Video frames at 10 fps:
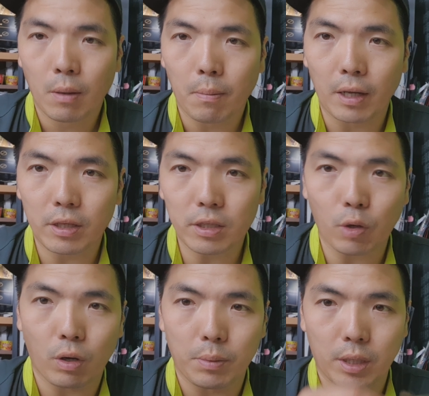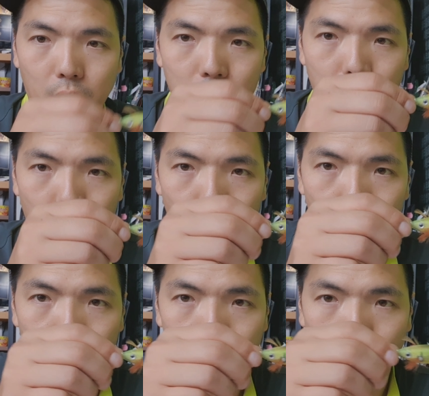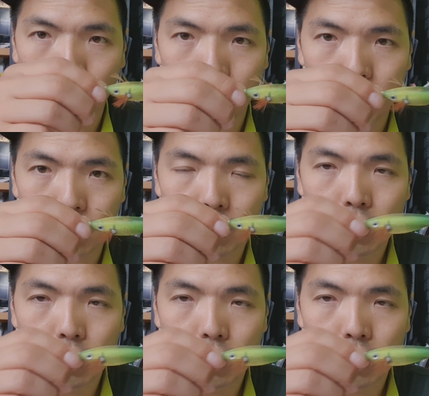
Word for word: 많이 있다고 합니다 자 이런 같은 경우는